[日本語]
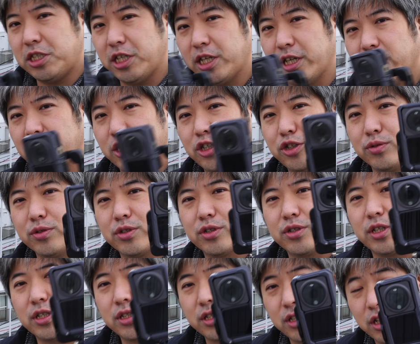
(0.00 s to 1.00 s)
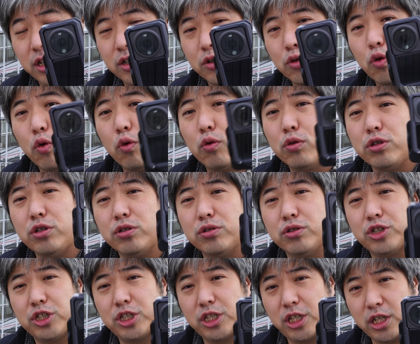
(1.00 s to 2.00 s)
DJ アクション2ですね購入
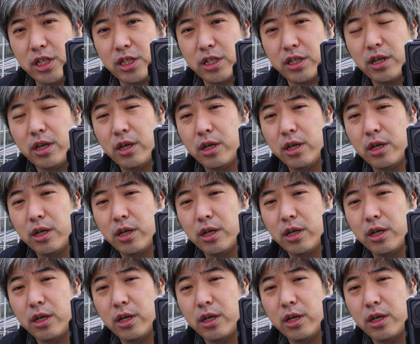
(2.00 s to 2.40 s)
して